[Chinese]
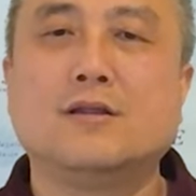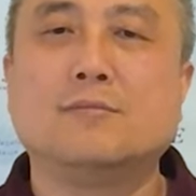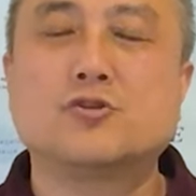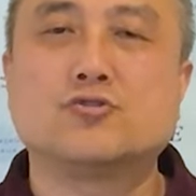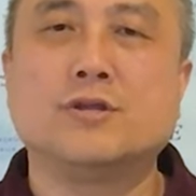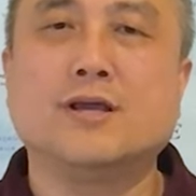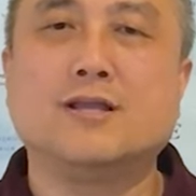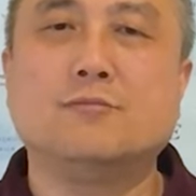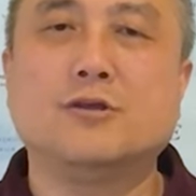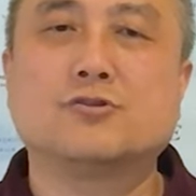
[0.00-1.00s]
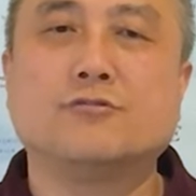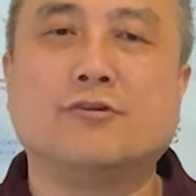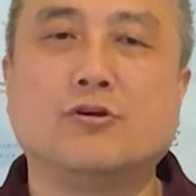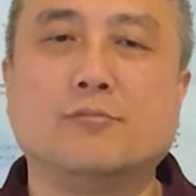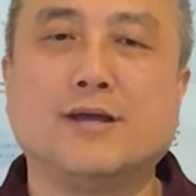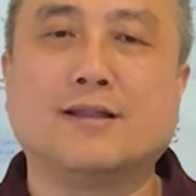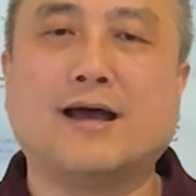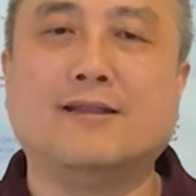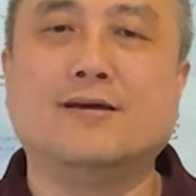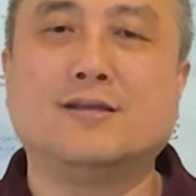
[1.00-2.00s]
那么职业移民是否有面
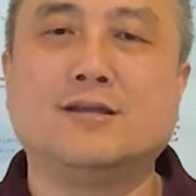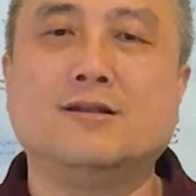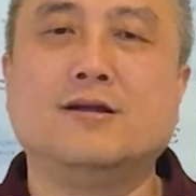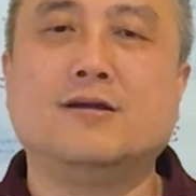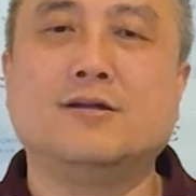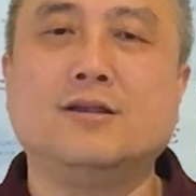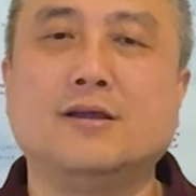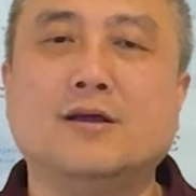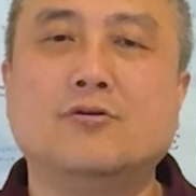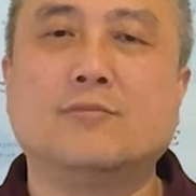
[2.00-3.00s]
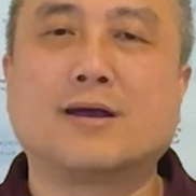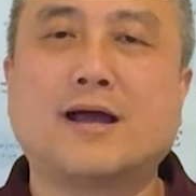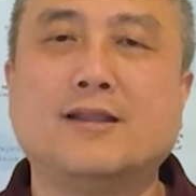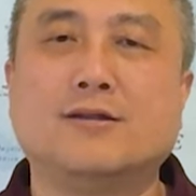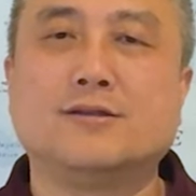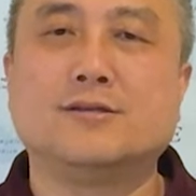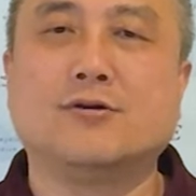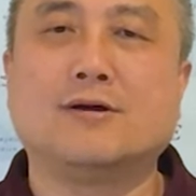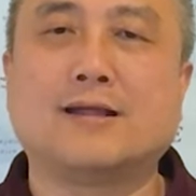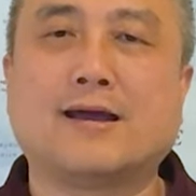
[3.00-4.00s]
谈呢？因人而异。我们看到的情
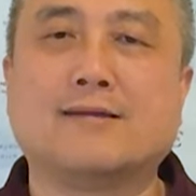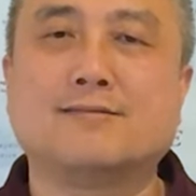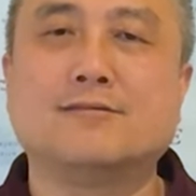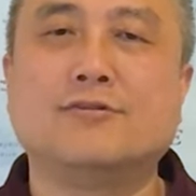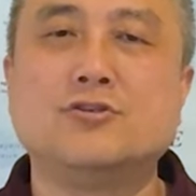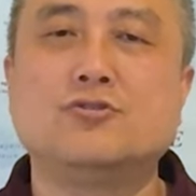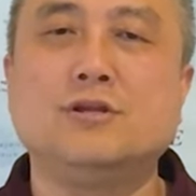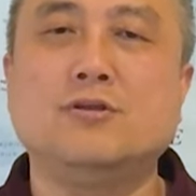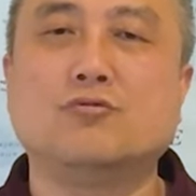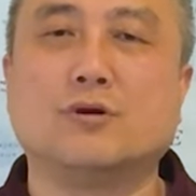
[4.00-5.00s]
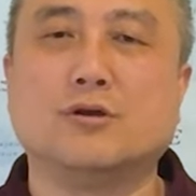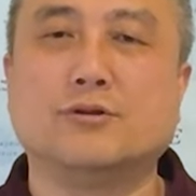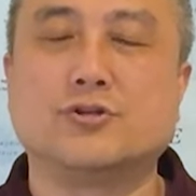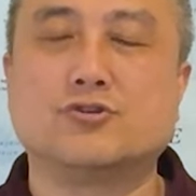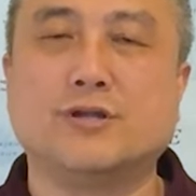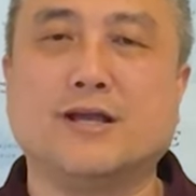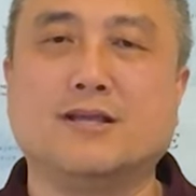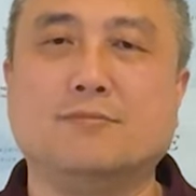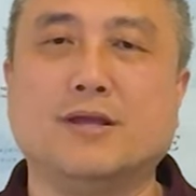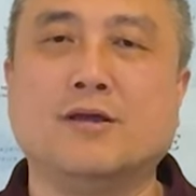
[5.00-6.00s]
况，大概四分之一左右的职业
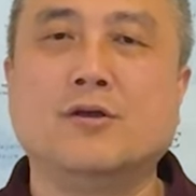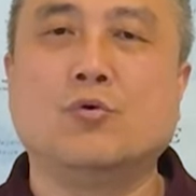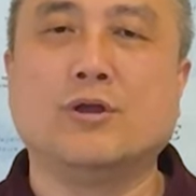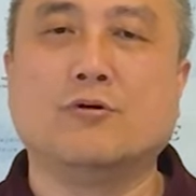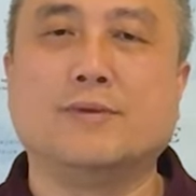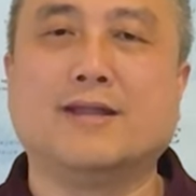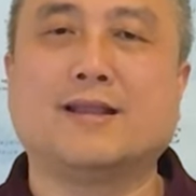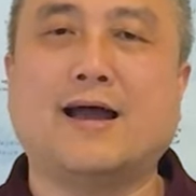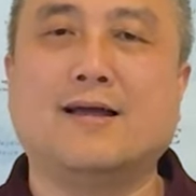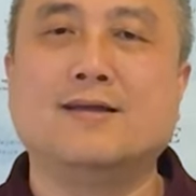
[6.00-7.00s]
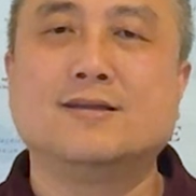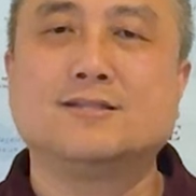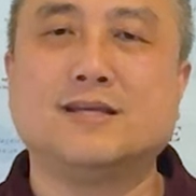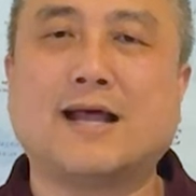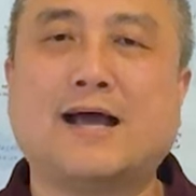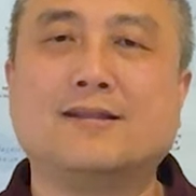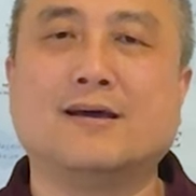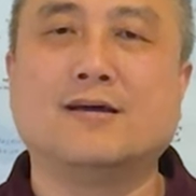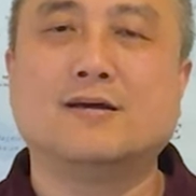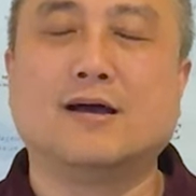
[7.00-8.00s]
移民会有面谈，其他
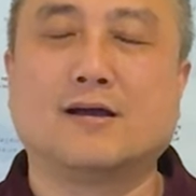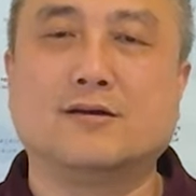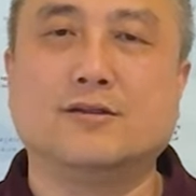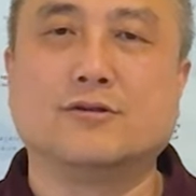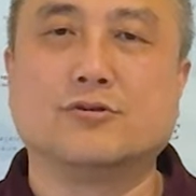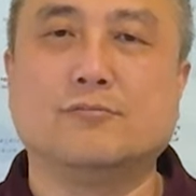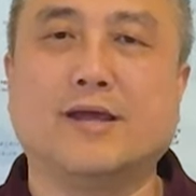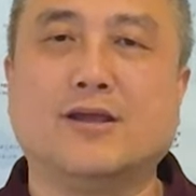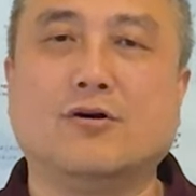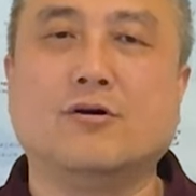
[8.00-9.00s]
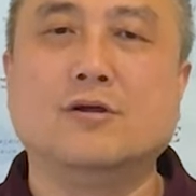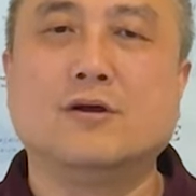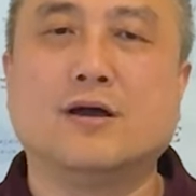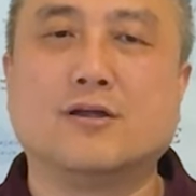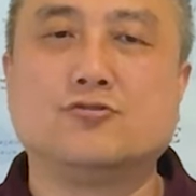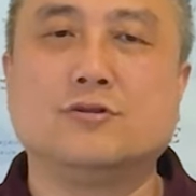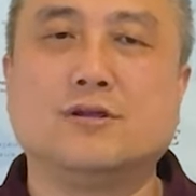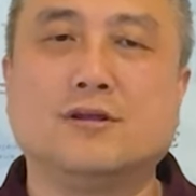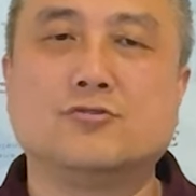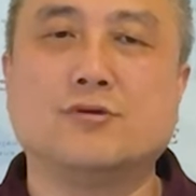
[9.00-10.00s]
的啊可能就没有。呃，具
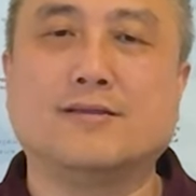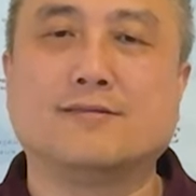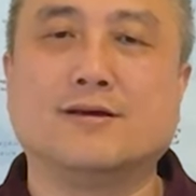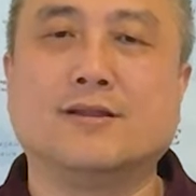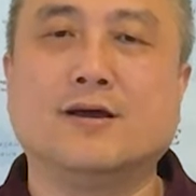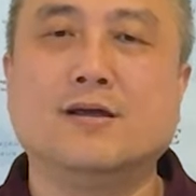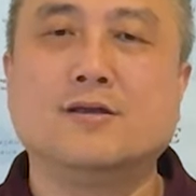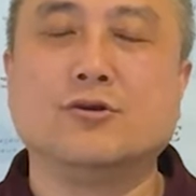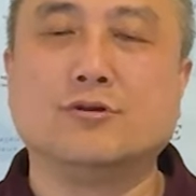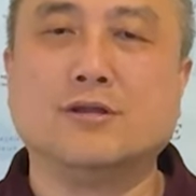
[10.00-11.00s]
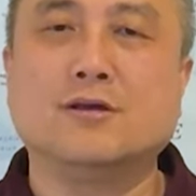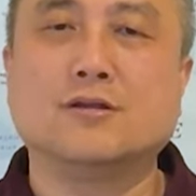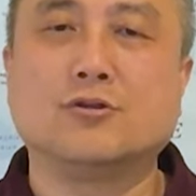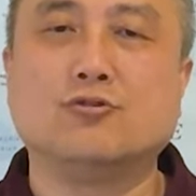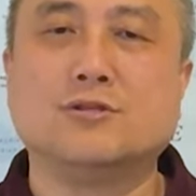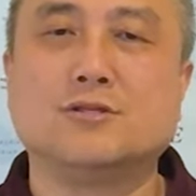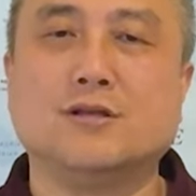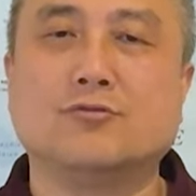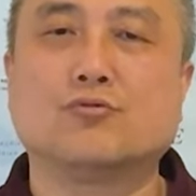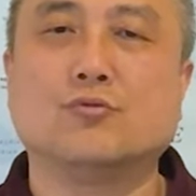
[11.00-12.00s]
体的选择呢，有一定的运
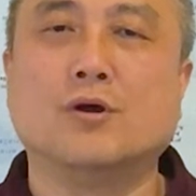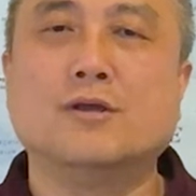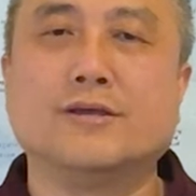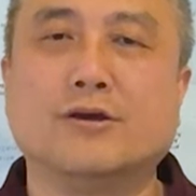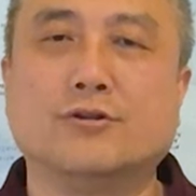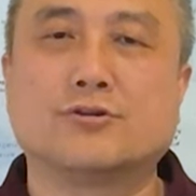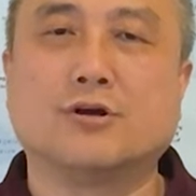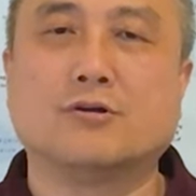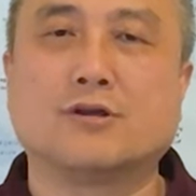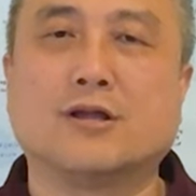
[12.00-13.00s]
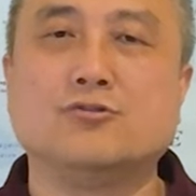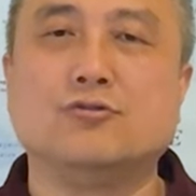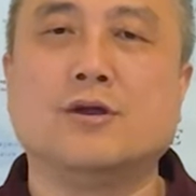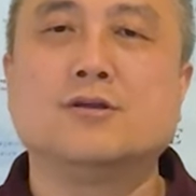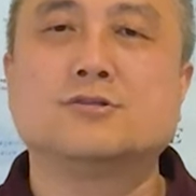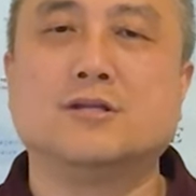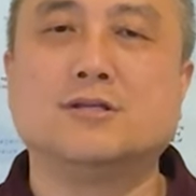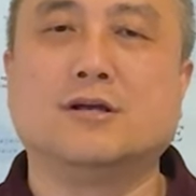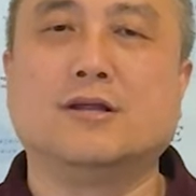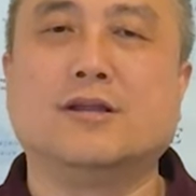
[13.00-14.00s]
气因素，也有的时候是根据申
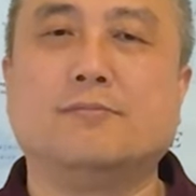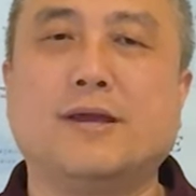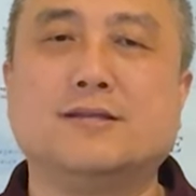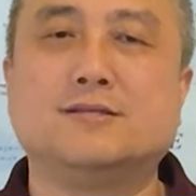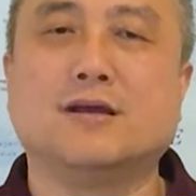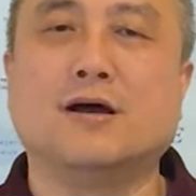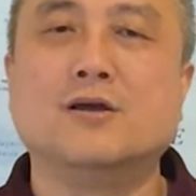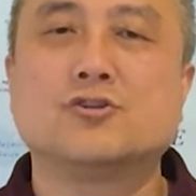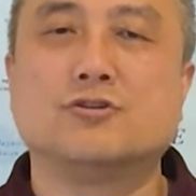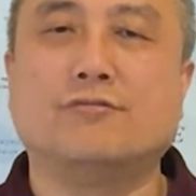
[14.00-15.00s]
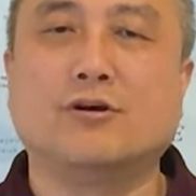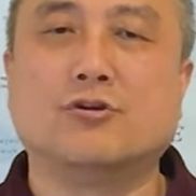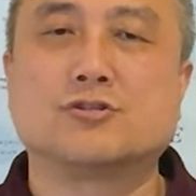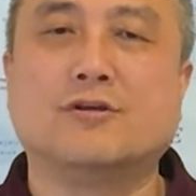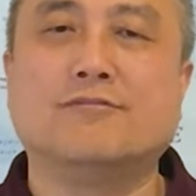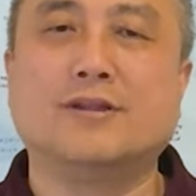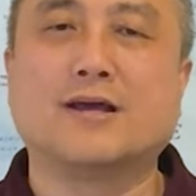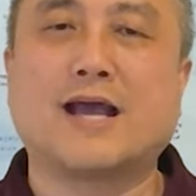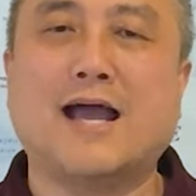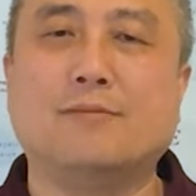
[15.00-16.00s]
请人的背景，是否有身份
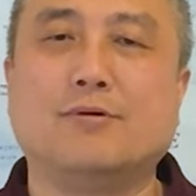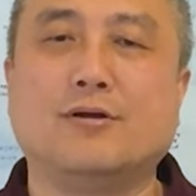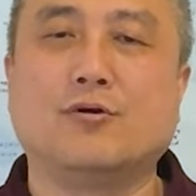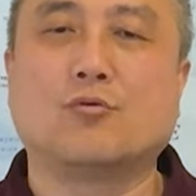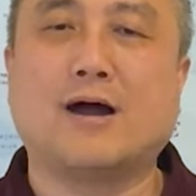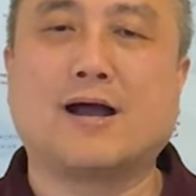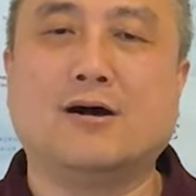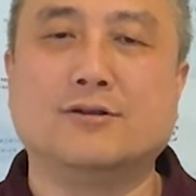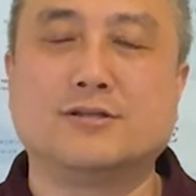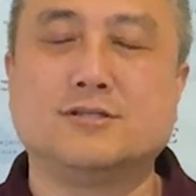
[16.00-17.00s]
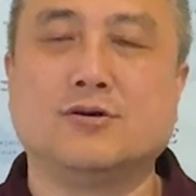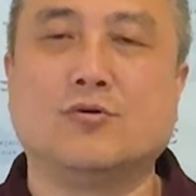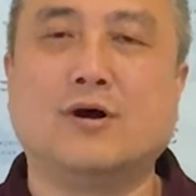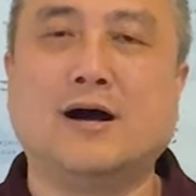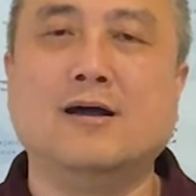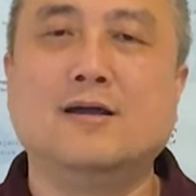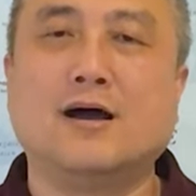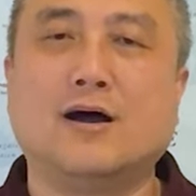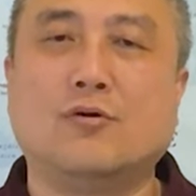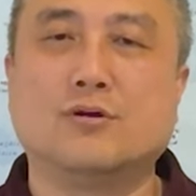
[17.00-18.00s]
的 gap，有挂靠的情况
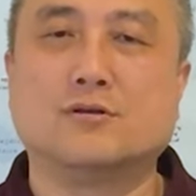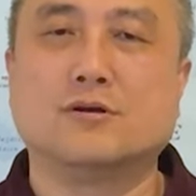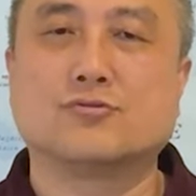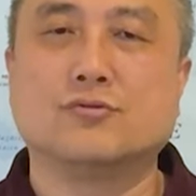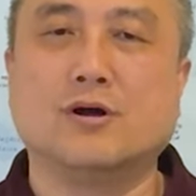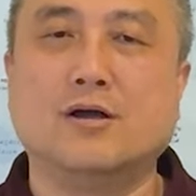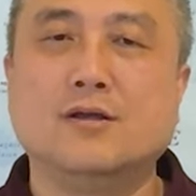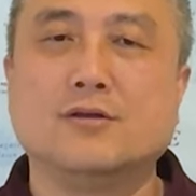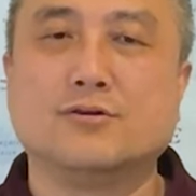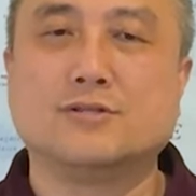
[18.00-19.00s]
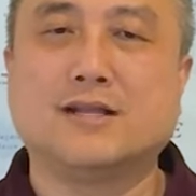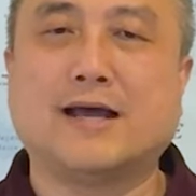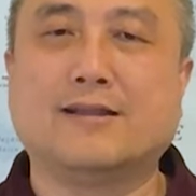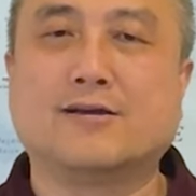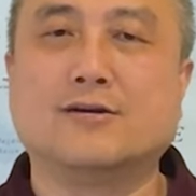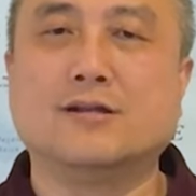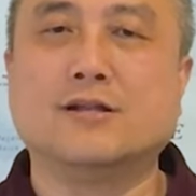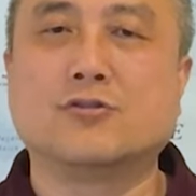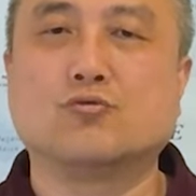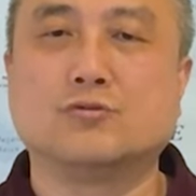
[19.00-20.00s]
啊，或者说有其他的个
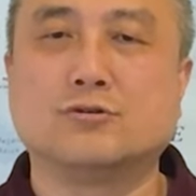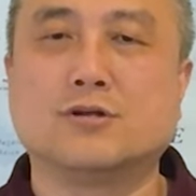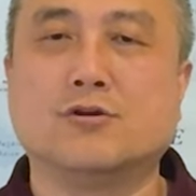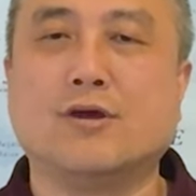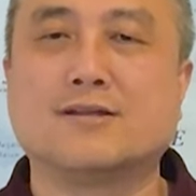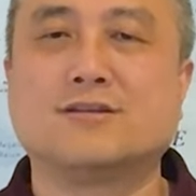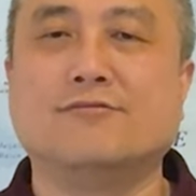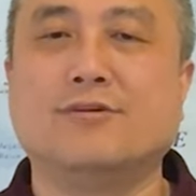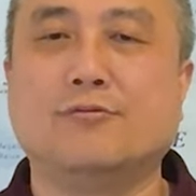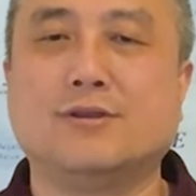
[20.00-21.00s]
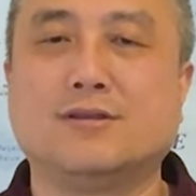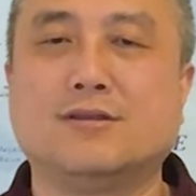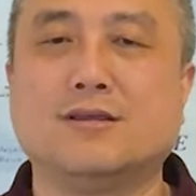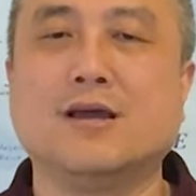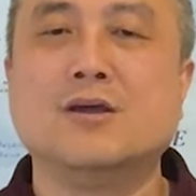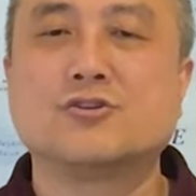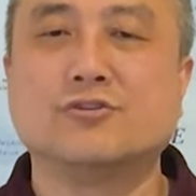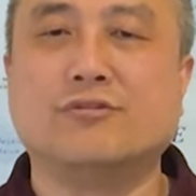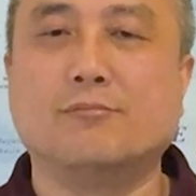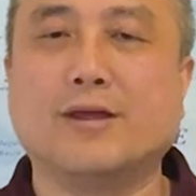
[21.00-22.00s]
人的组织成员身份问题，
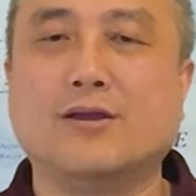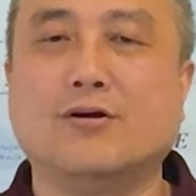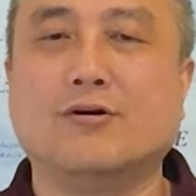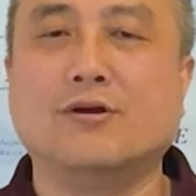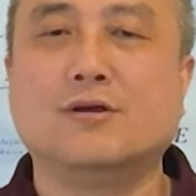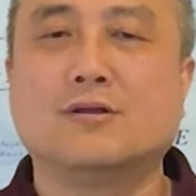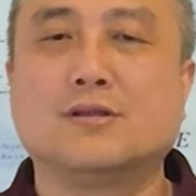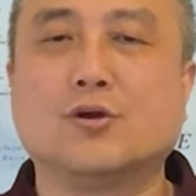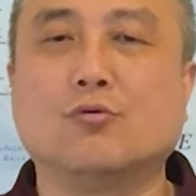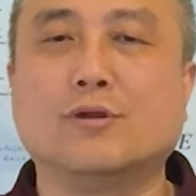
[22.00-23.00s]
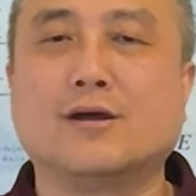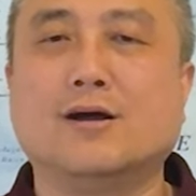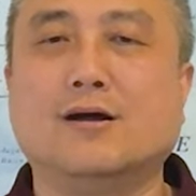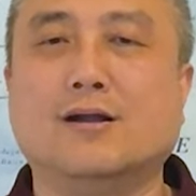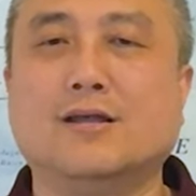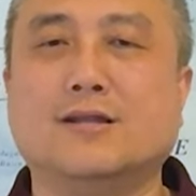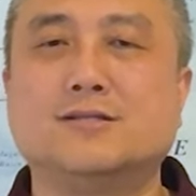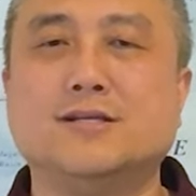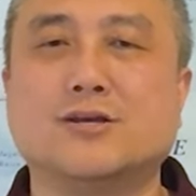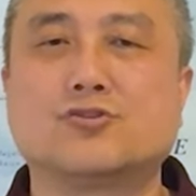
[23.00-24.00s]
是否没有提供一个合理
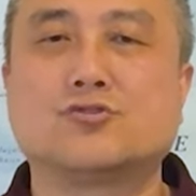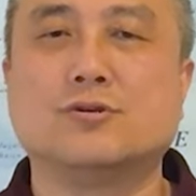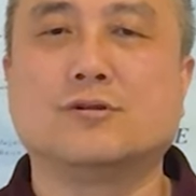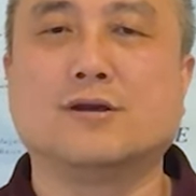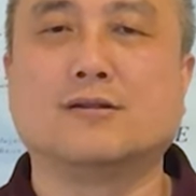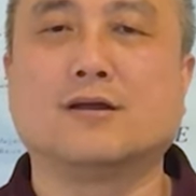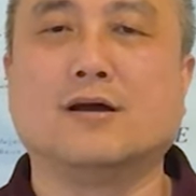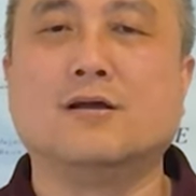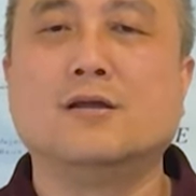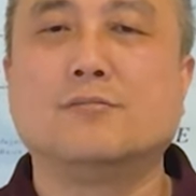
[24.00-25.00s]
的解释等等。